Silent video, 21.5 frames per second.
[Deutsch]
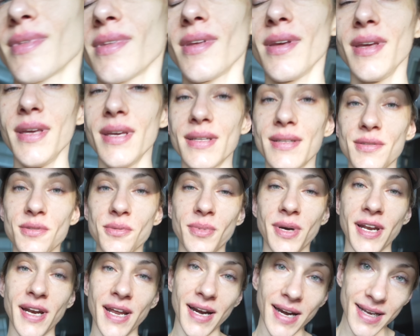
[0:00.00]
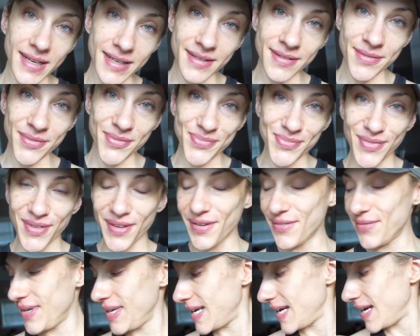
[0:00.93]
hier zu meiner Rechten,
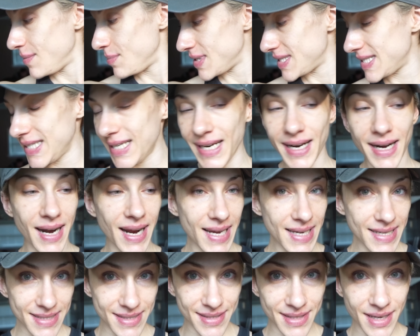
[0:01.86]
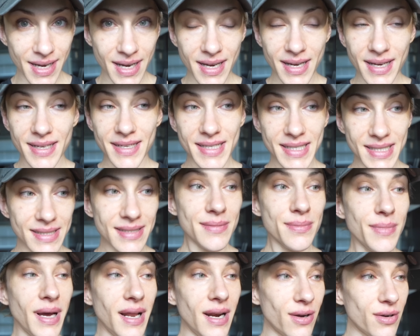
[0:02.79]
wieder ein bisschen Reis. Dieses
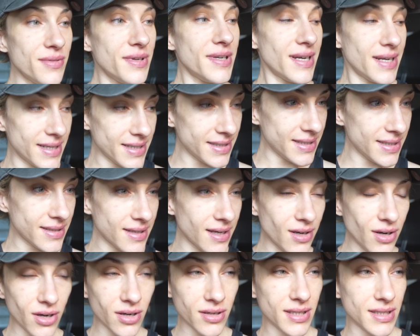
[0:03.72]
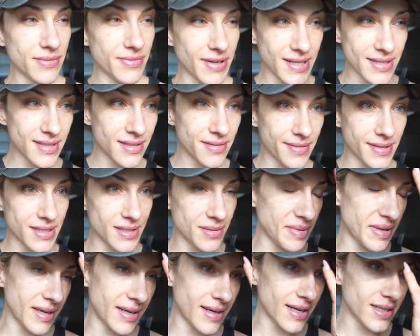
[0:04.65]
Mal auch wieder richtig gekocht. Ich weiß nicht, was ich
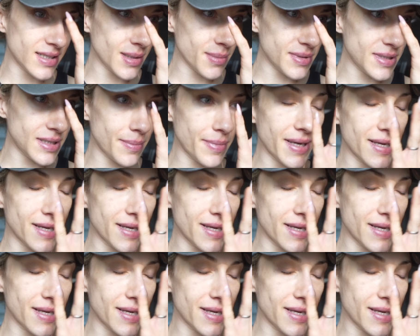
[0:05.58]
mir gedacht habe. Ich habe